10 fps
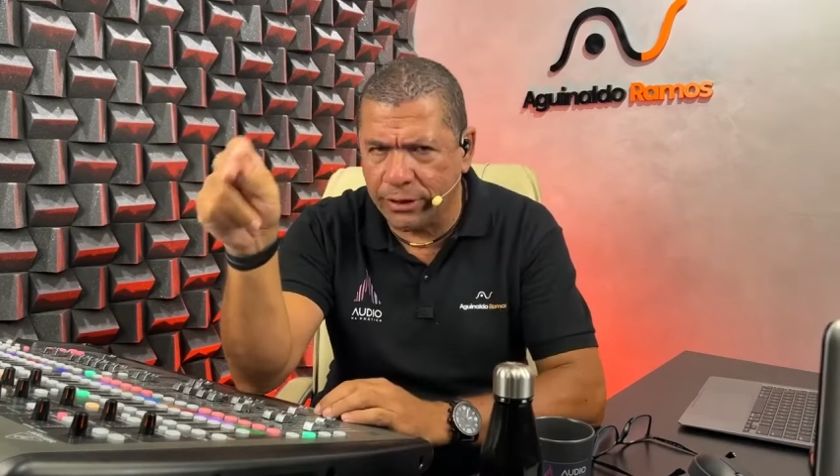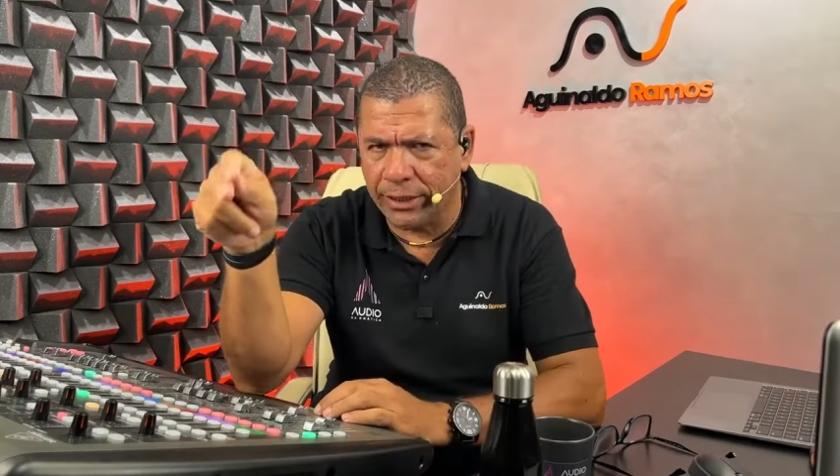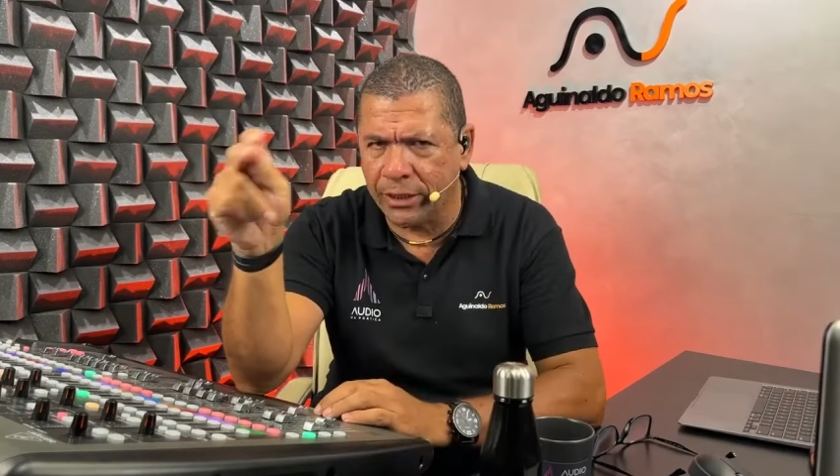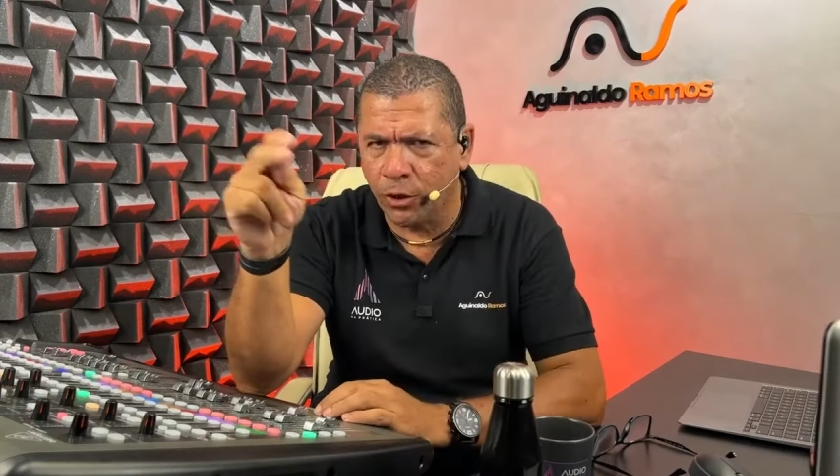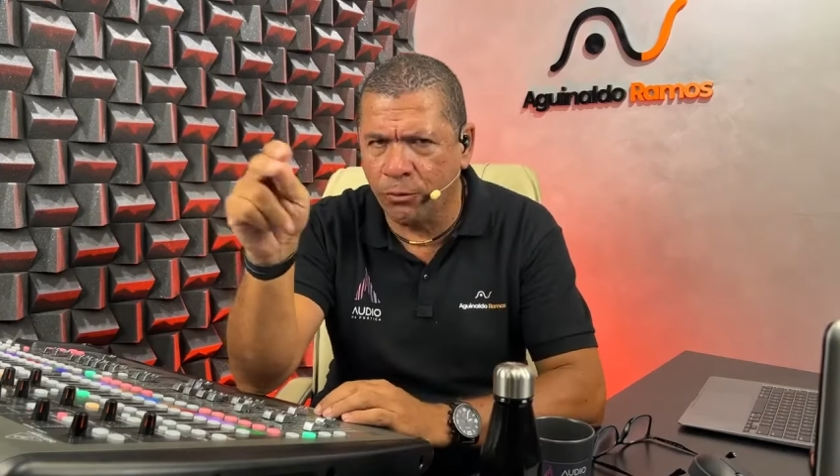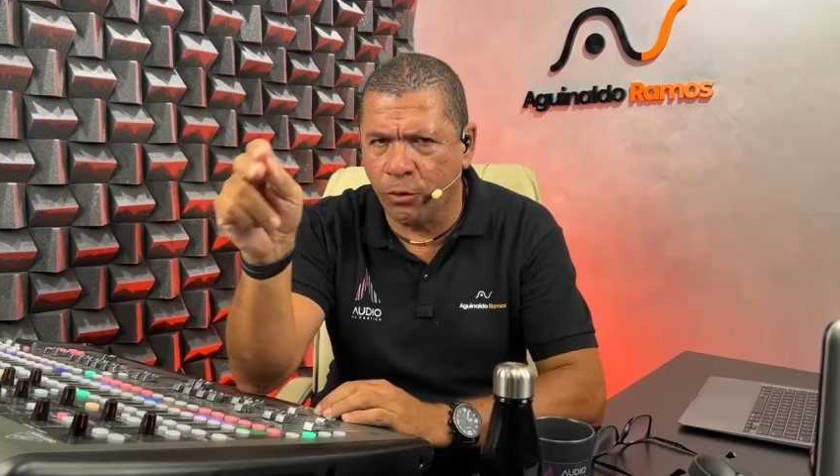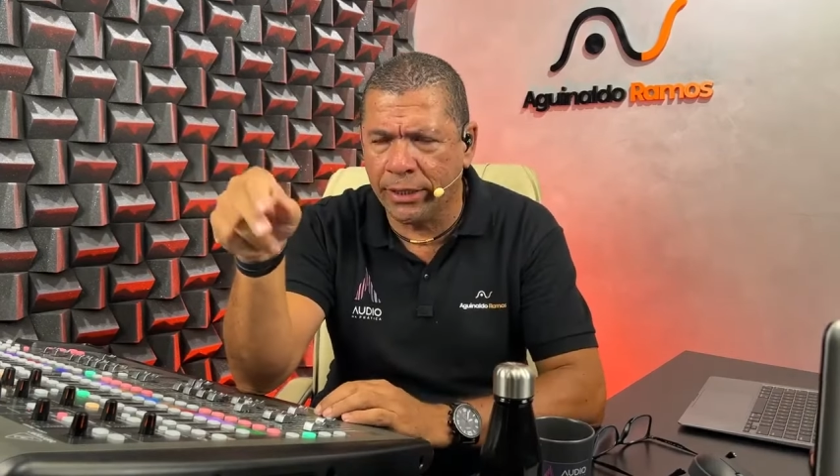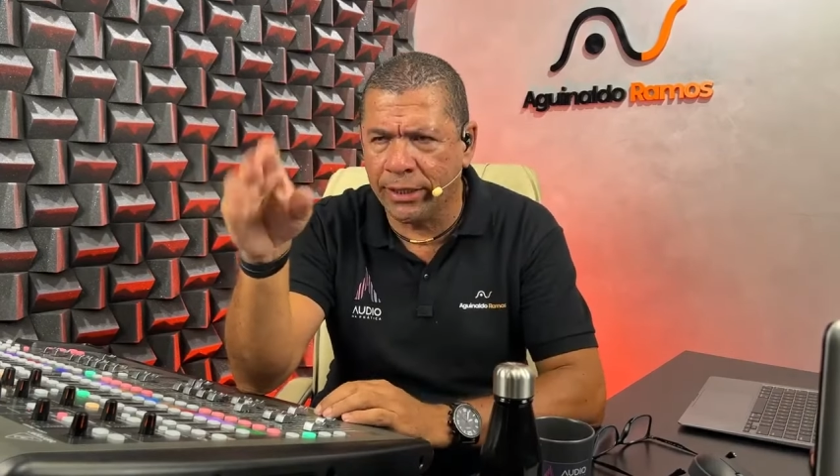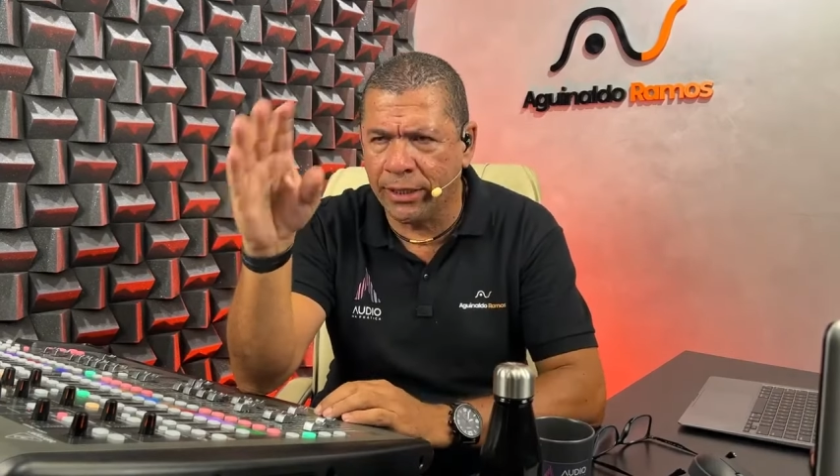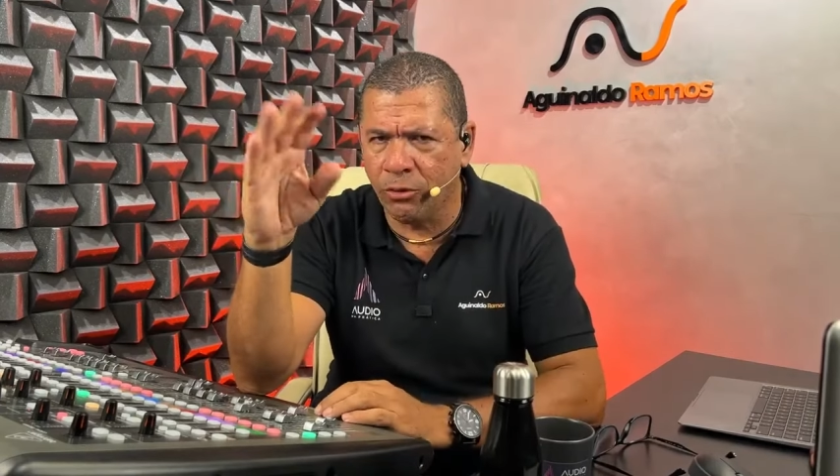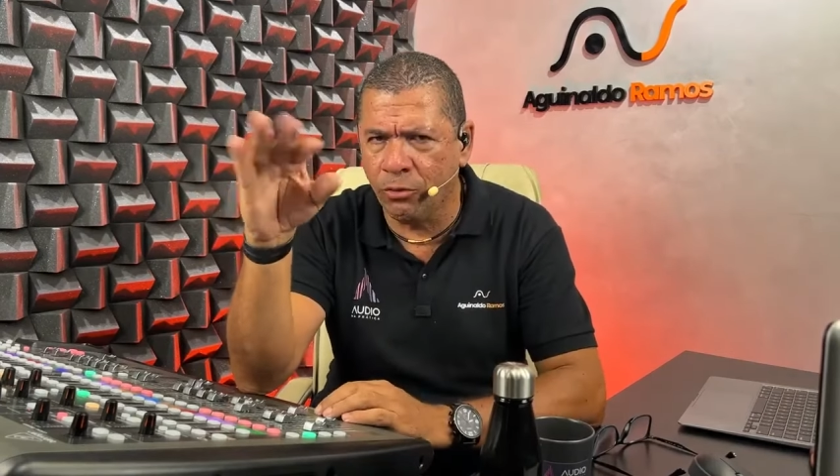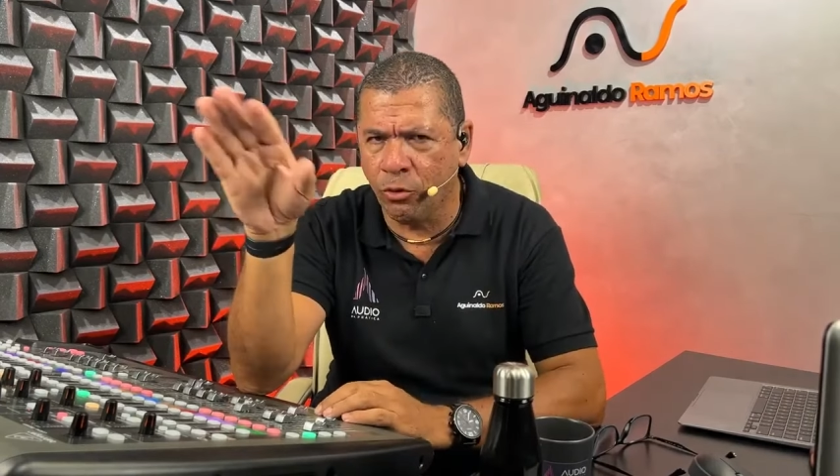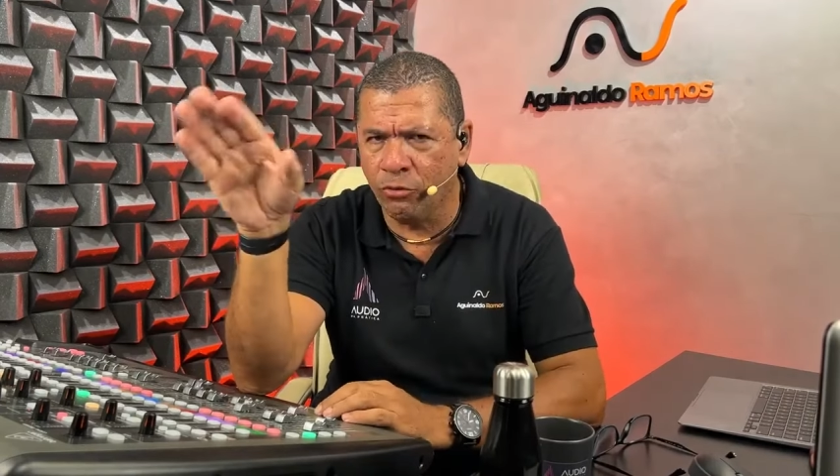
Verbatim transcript: canal por canal,